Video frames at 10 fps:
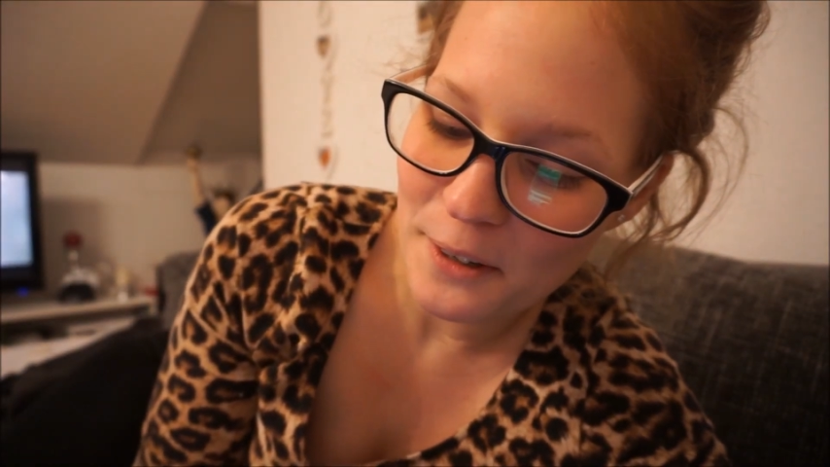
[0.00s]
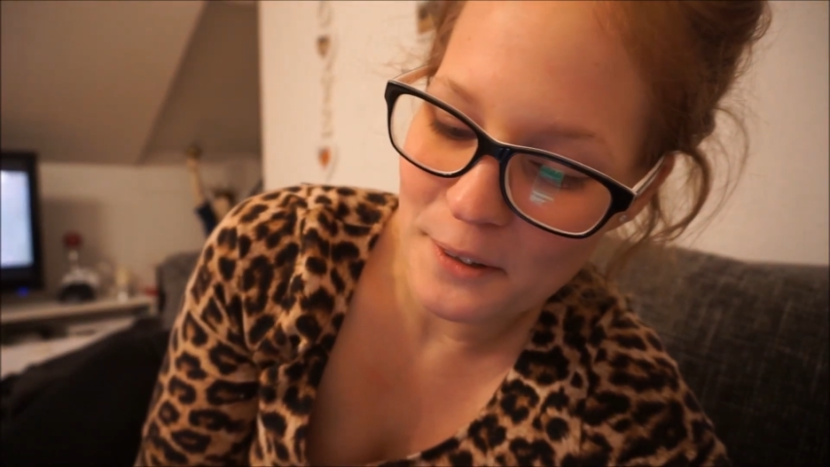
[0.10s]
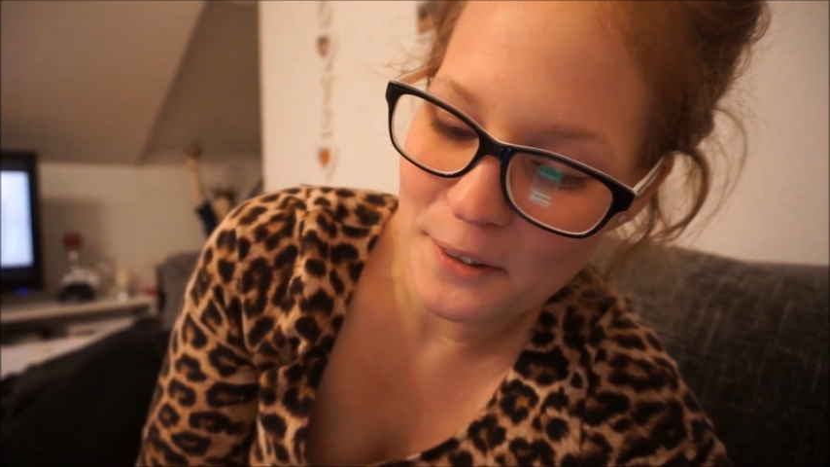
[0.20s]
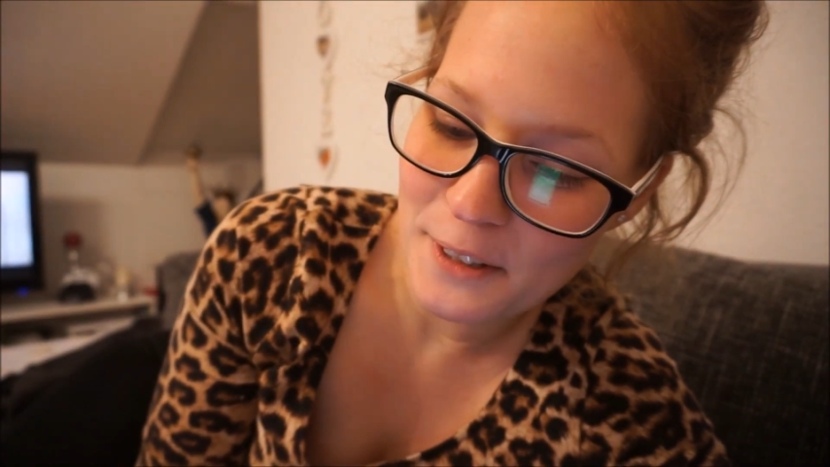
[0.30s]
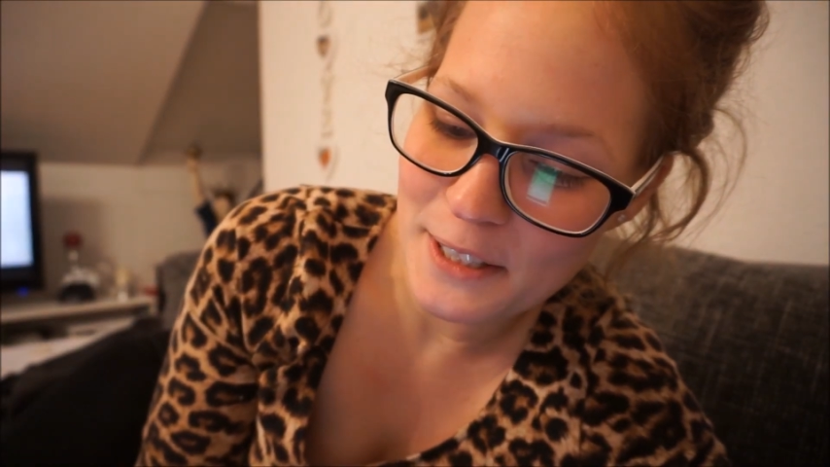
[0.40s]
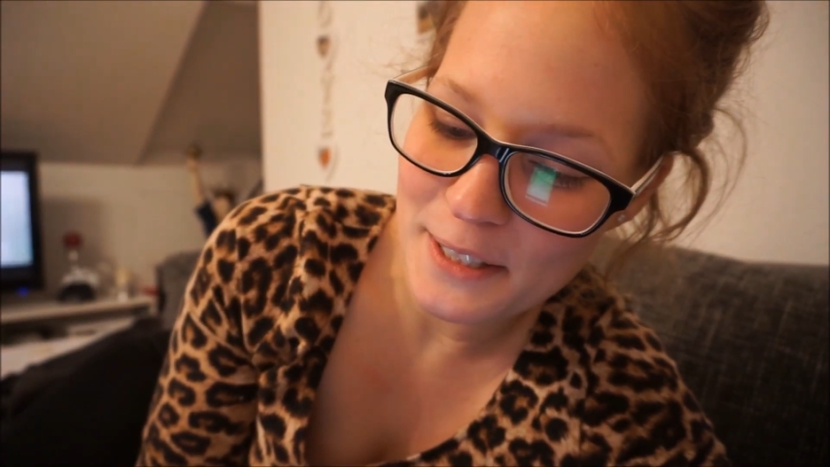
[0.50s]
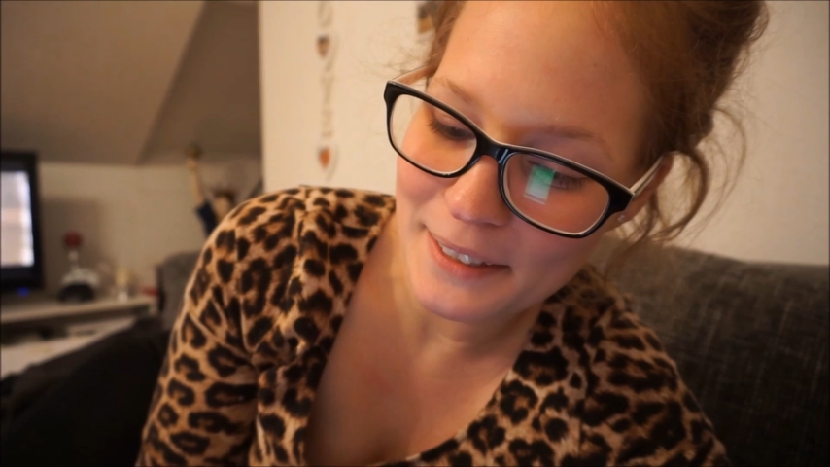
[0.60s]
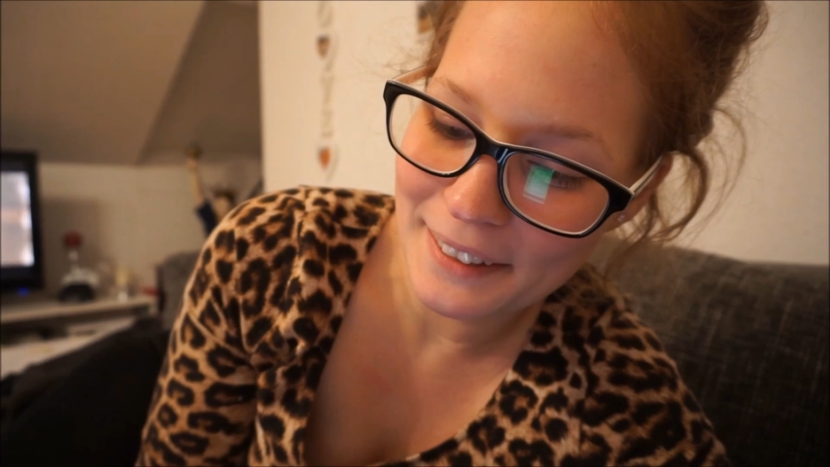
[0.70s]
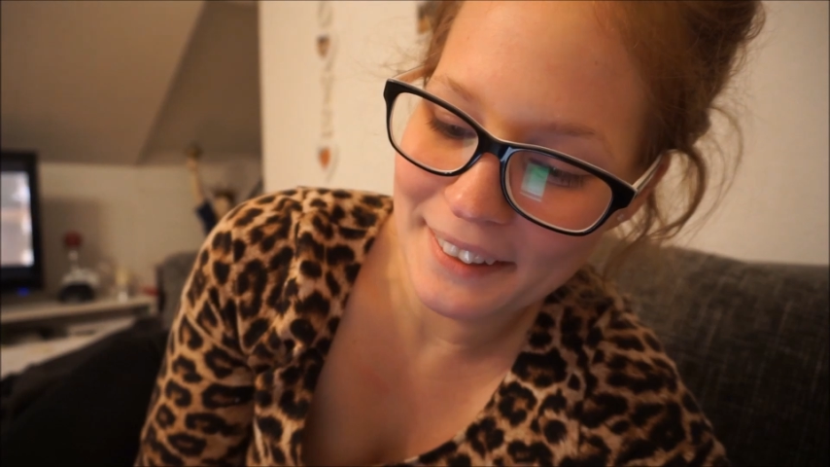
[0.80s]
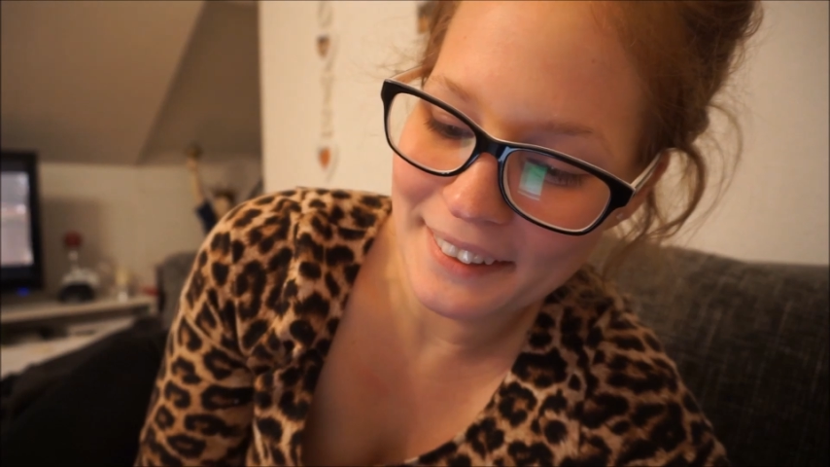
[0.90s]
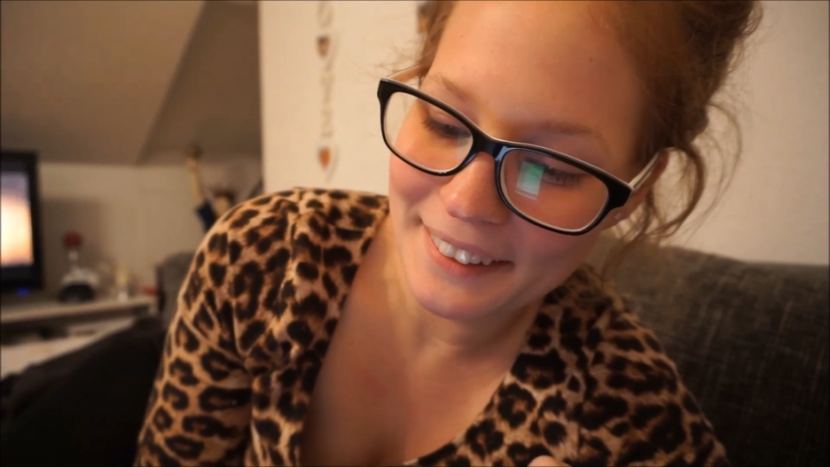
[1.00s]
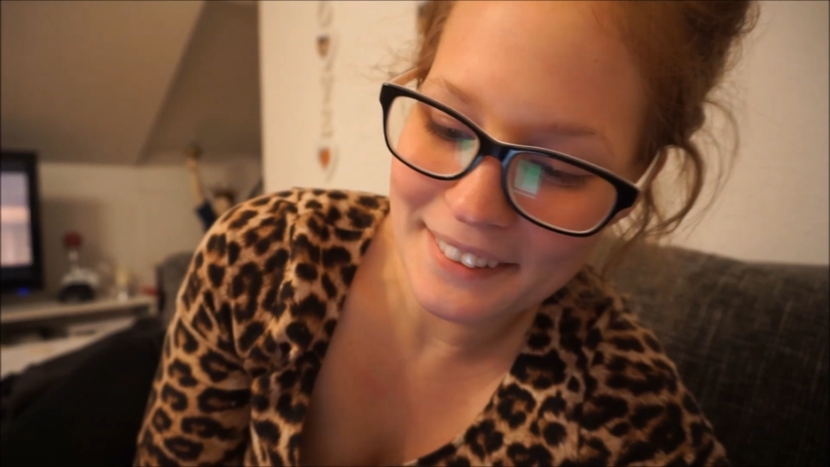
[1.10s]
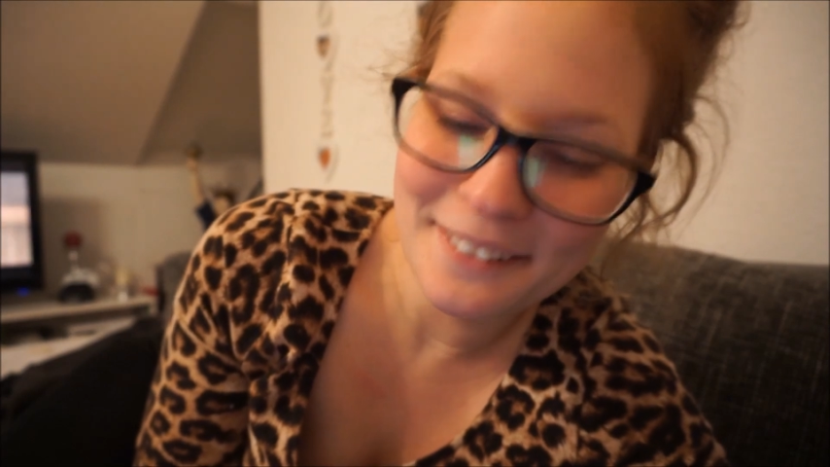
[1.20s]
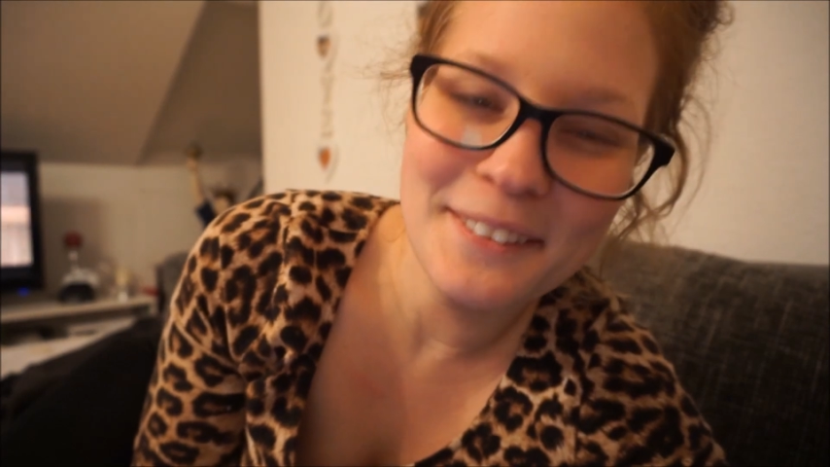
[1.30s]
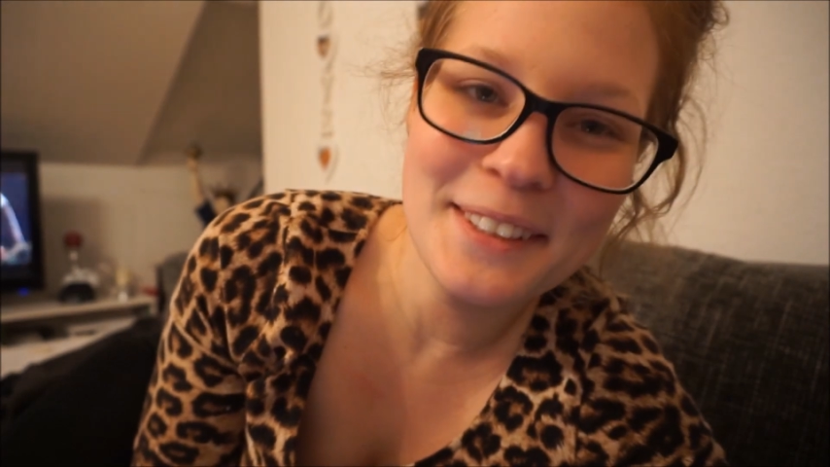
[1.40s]
Und ah, ich
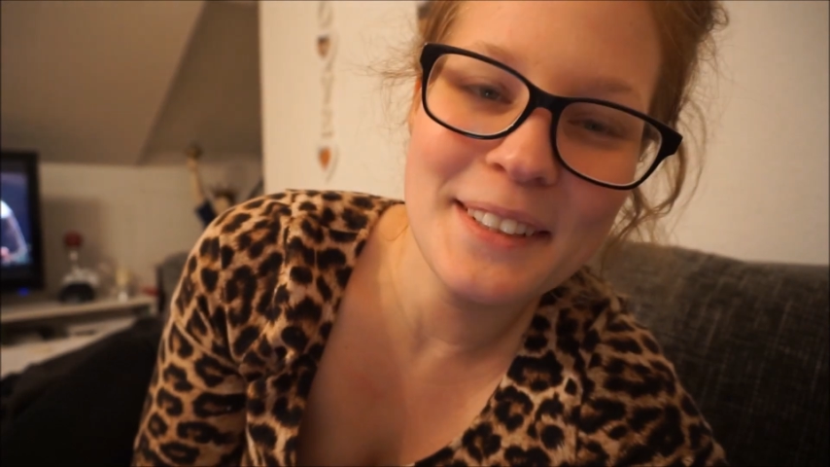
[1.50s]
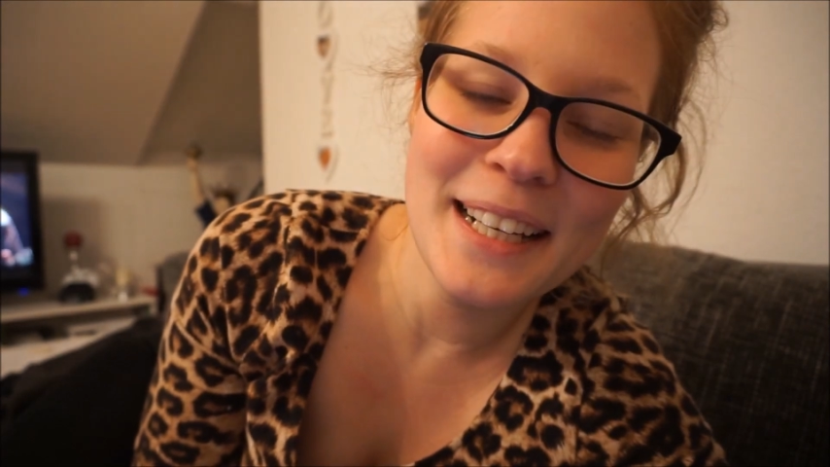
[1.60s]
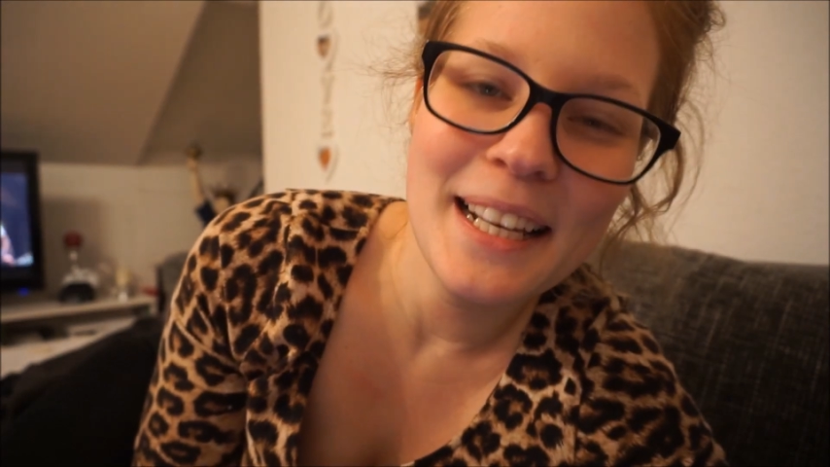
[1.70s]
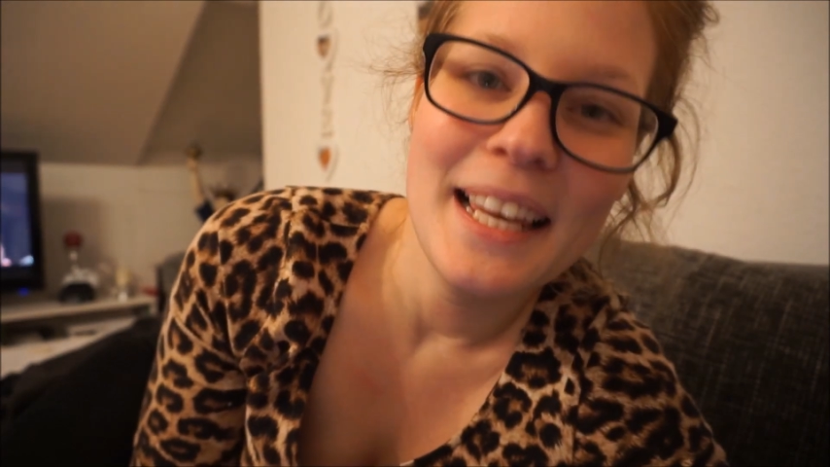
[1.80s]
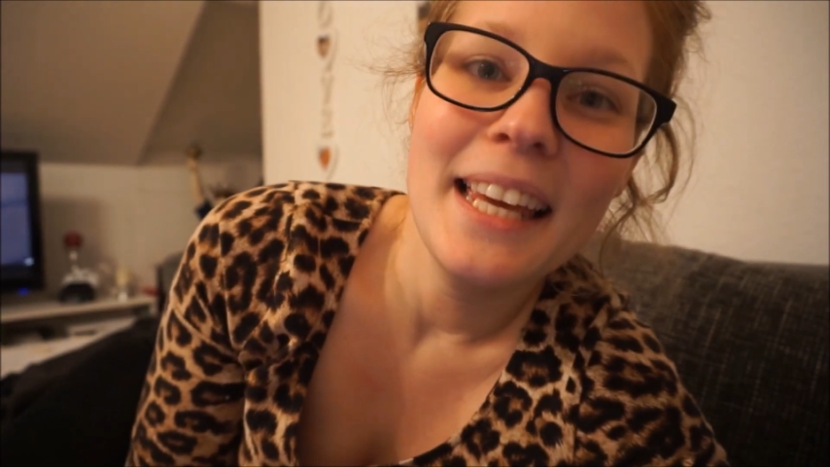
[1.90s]
freue mich total.